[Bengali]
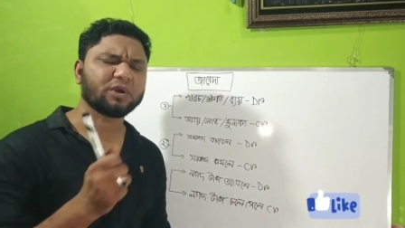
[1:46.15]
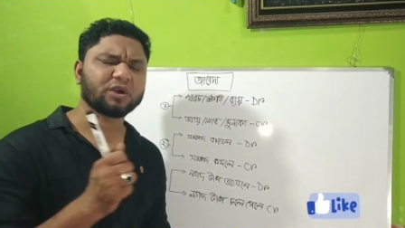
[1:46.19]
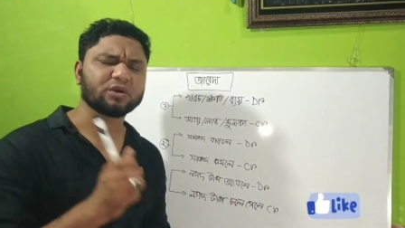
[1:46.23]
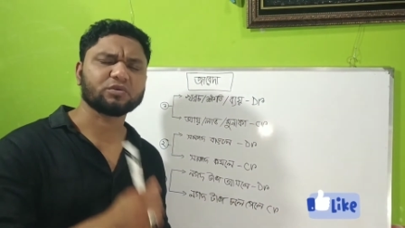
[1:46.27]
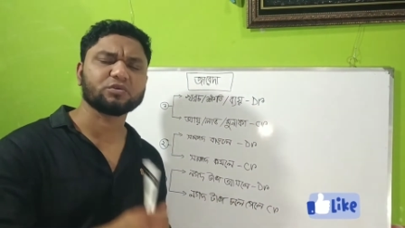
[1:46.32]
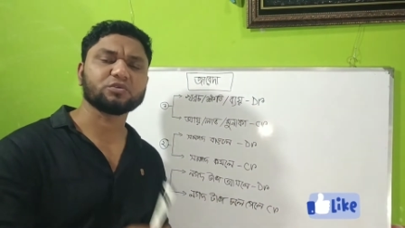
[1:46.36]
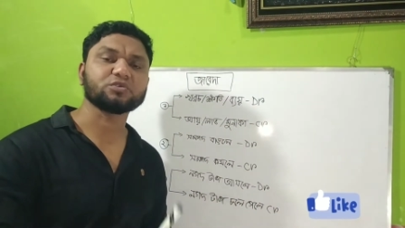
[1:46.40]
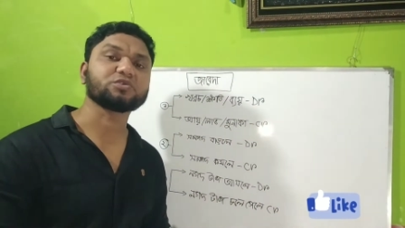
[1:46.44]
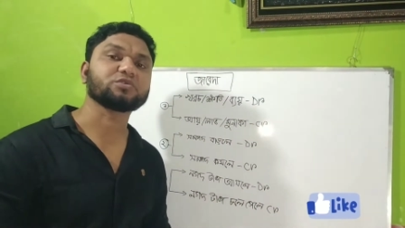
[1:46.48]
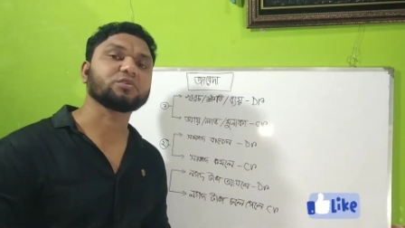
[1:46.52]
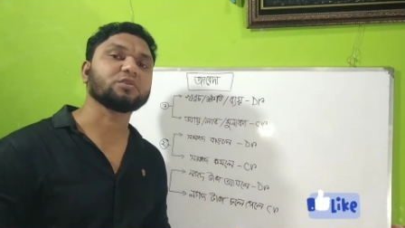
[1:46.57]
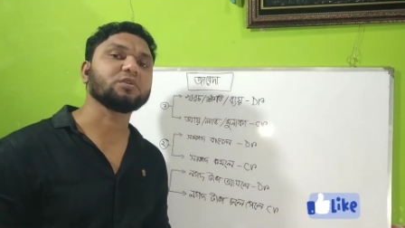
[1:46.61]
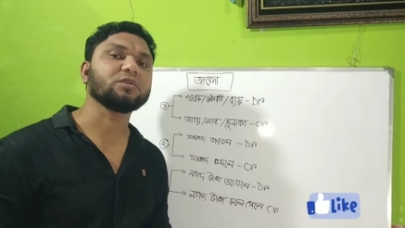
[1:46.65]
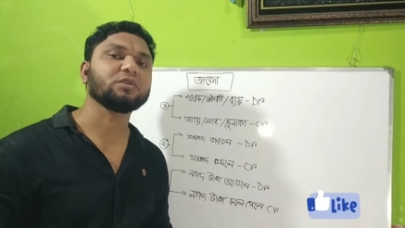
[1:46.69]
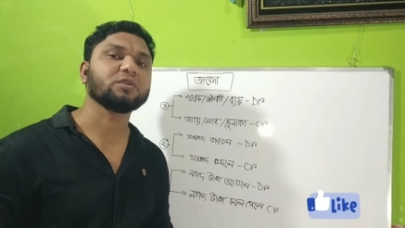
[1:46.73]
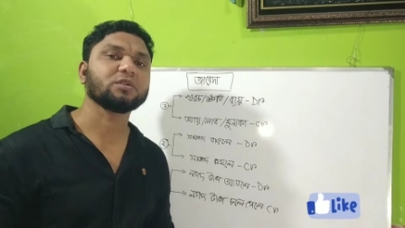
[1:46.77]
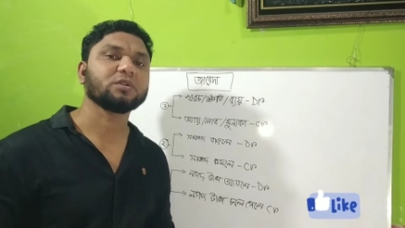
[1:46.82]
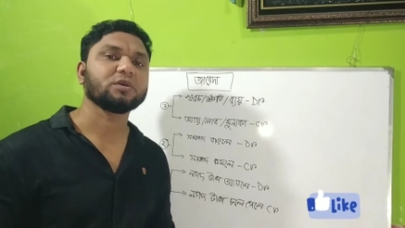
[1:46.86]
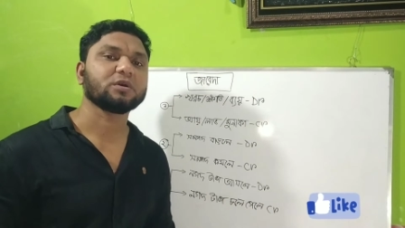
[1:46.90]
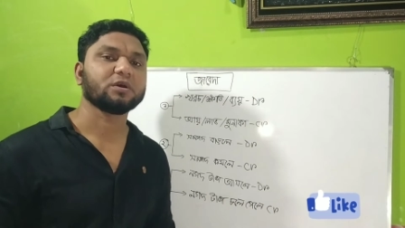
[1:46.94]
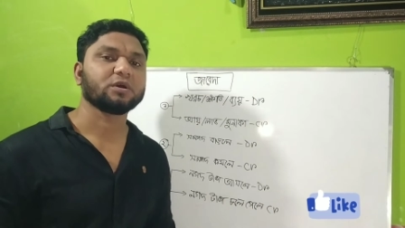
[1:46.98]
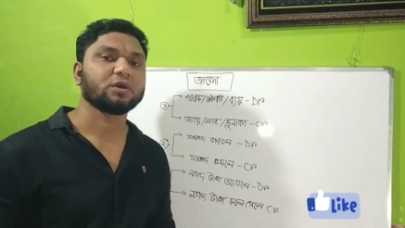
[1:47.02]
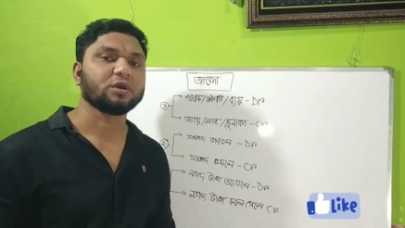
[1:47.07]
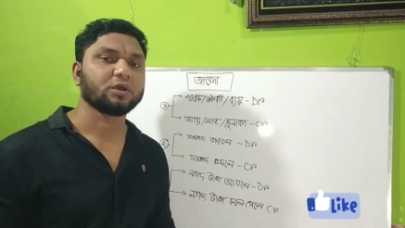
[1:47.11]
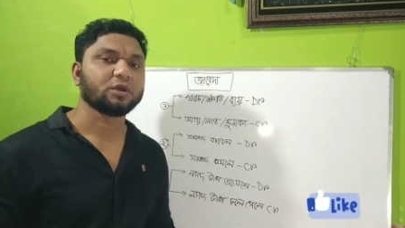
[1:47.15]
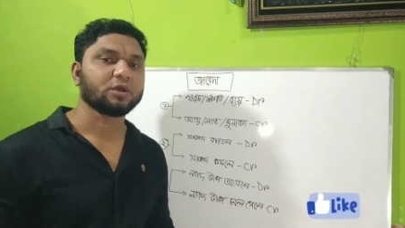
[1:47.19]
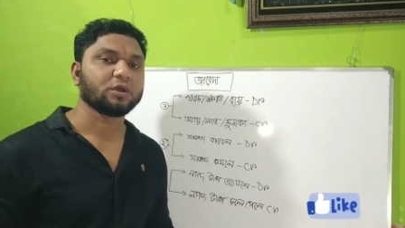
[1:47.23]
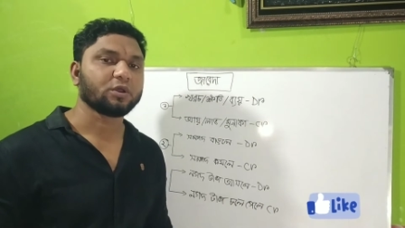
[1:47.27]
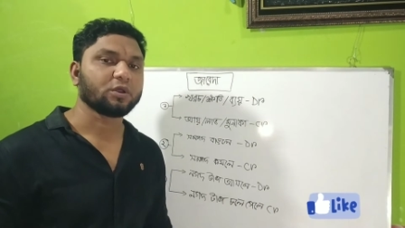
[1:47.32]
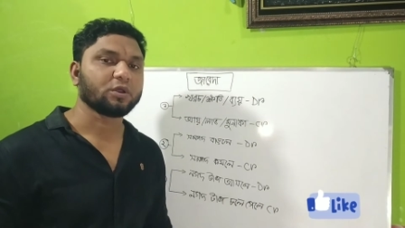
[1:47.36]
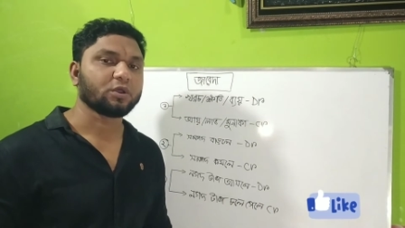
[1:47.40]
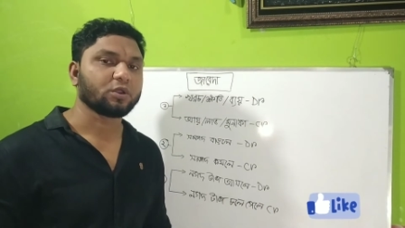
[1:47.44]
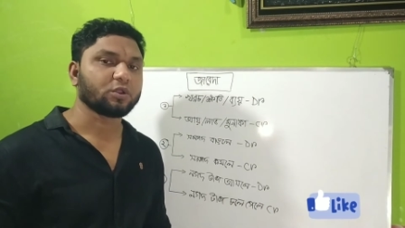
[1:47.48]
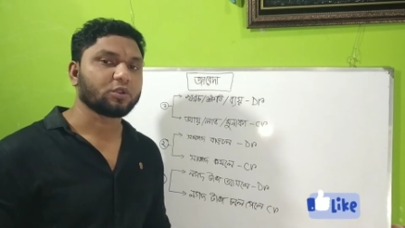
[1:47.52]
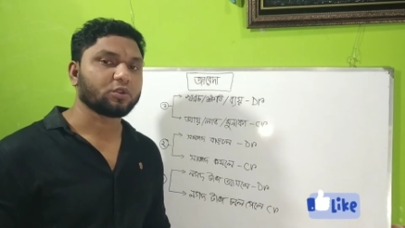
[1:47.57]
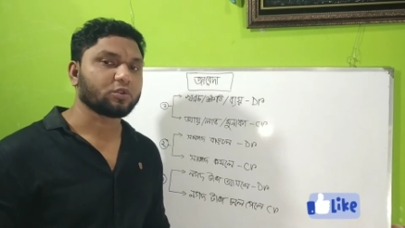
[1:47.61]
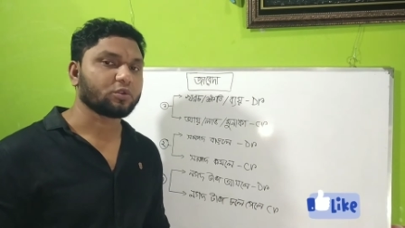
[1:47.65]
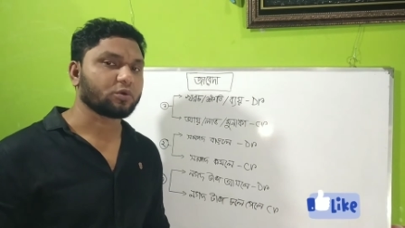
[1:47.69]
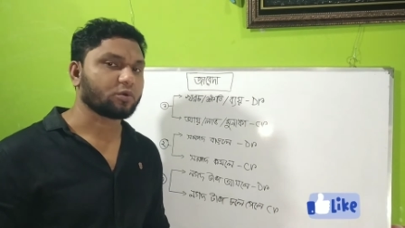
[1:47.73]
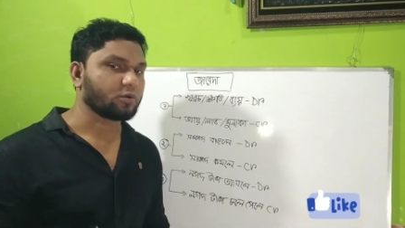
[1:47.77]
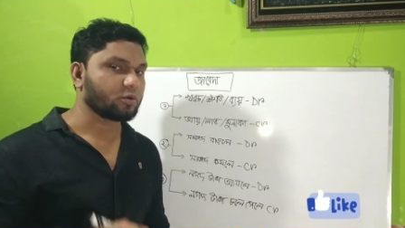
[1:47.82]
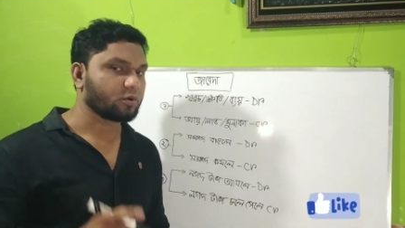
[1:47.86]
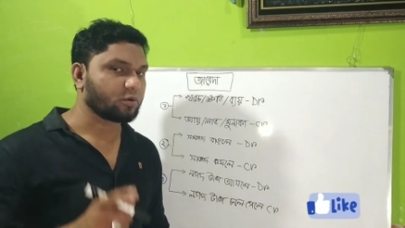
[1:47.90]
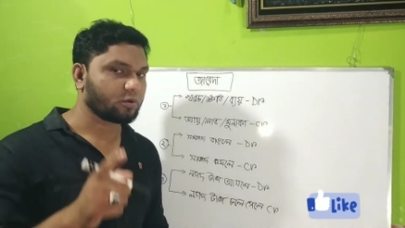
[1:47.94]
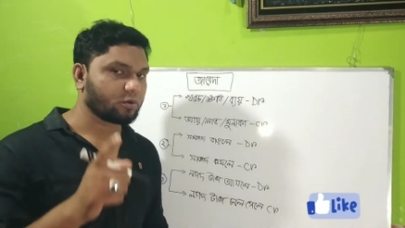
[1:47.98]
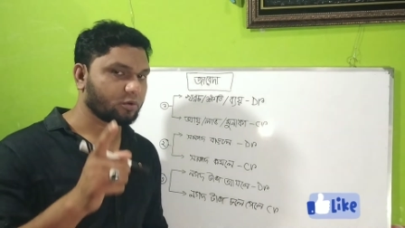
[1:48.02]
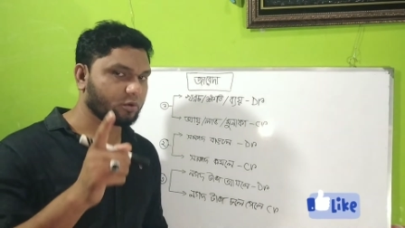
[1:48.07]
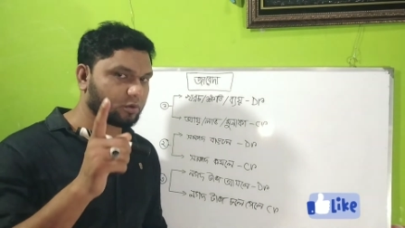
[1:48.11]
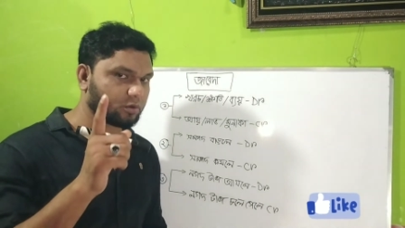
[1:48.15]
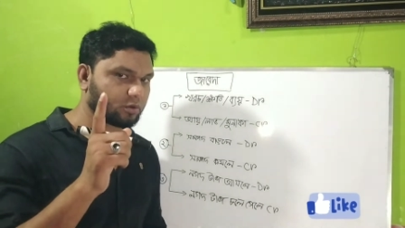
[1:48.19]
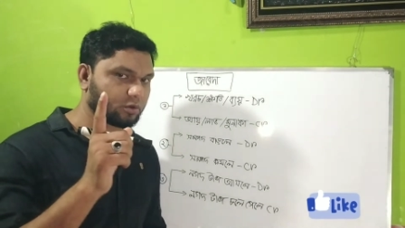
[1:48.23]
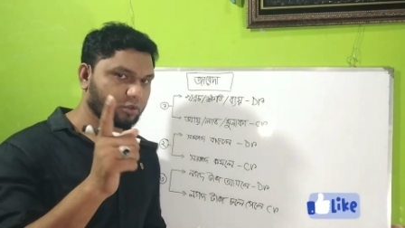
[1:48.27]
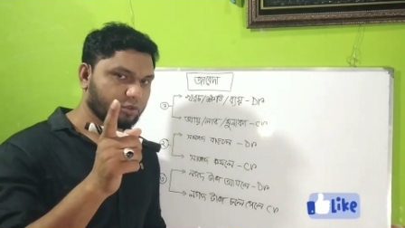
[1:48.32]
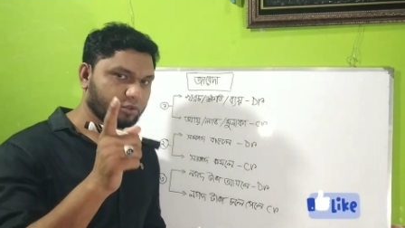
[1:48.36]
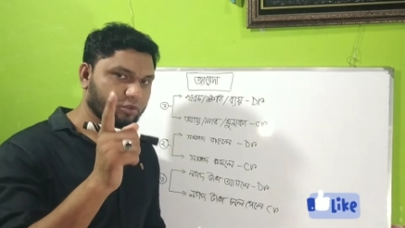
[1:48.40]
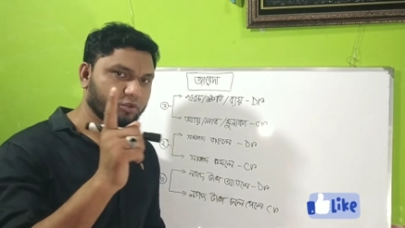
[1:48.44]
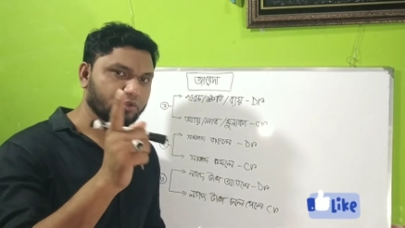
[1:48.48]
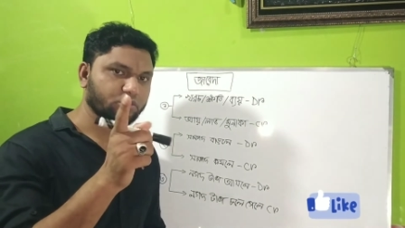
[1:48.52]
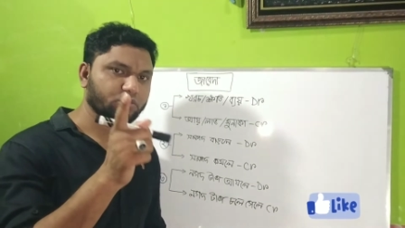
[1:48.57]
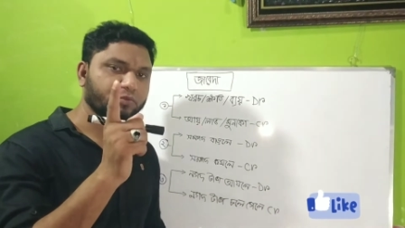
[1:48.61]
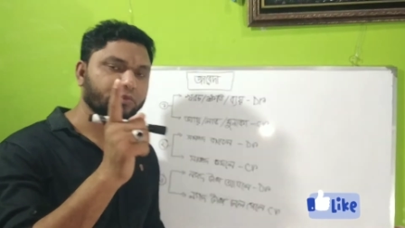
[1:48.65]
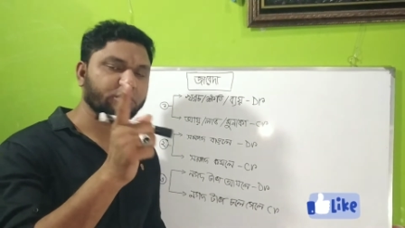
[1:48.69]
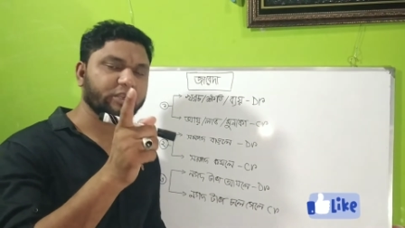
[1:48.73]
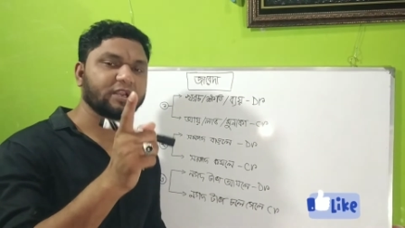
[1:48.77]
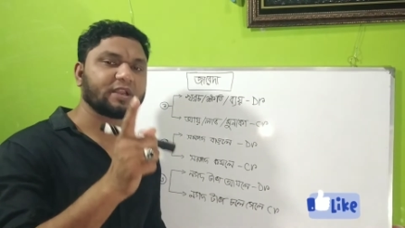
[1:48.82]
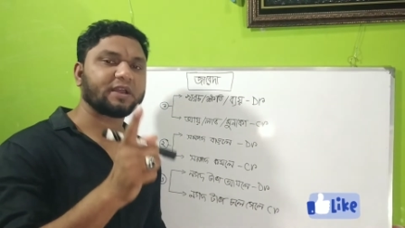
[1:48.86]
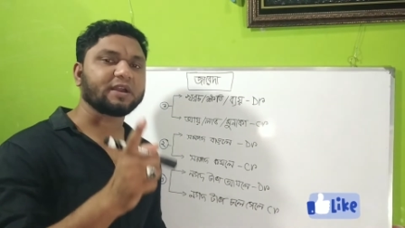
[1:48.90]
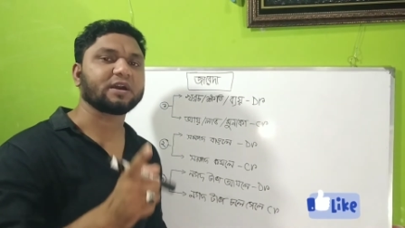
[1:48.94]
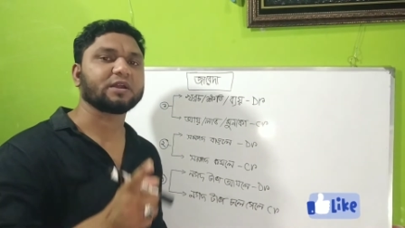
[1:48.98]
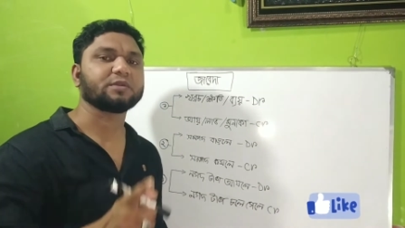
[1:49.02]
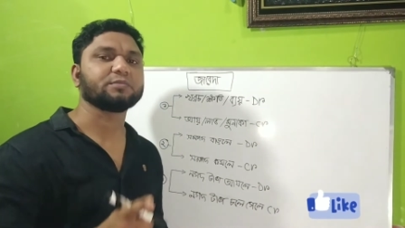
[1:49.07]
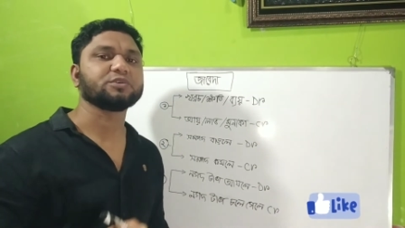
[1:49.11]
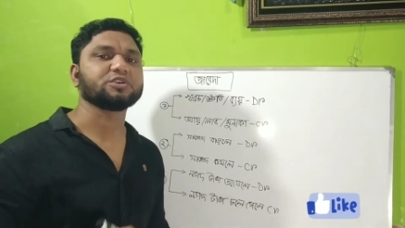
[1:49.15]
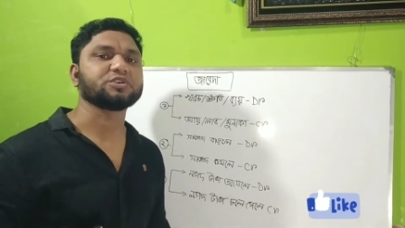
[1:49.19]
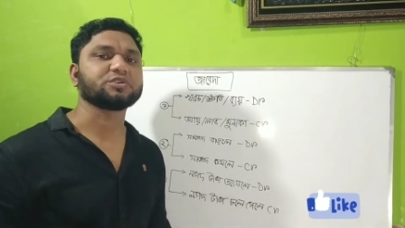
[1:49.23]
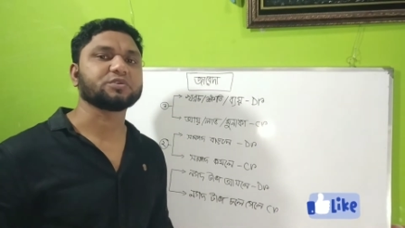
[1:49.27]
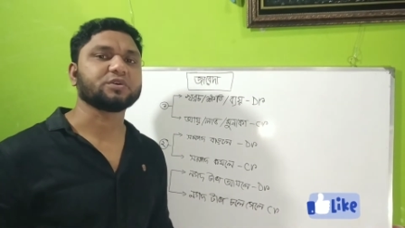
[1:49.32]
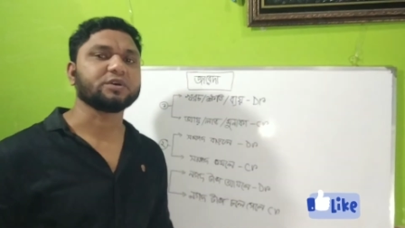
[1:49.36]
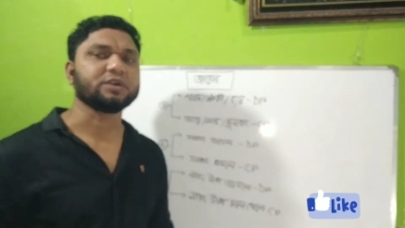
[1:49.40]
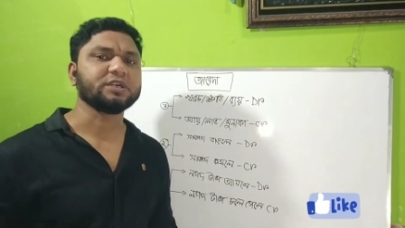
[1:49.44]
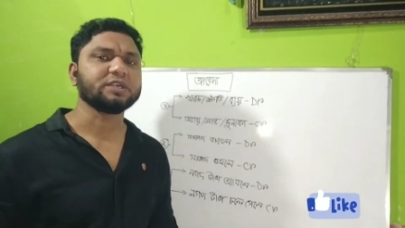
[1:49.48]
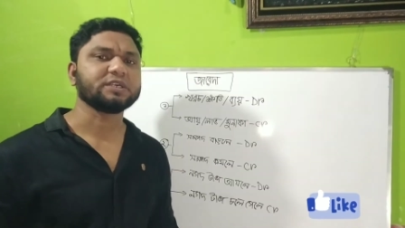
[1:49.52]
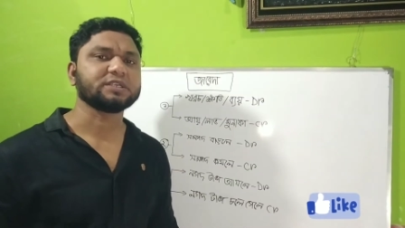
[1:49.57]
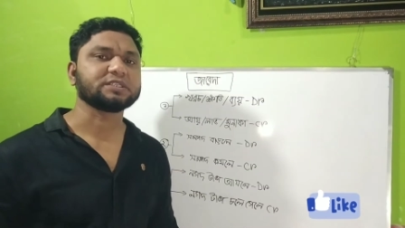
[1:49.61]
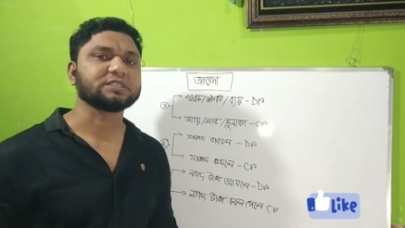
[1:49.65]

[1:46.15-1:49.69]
কৌশল তো অত্যন্ত মনে রাখার বিষয়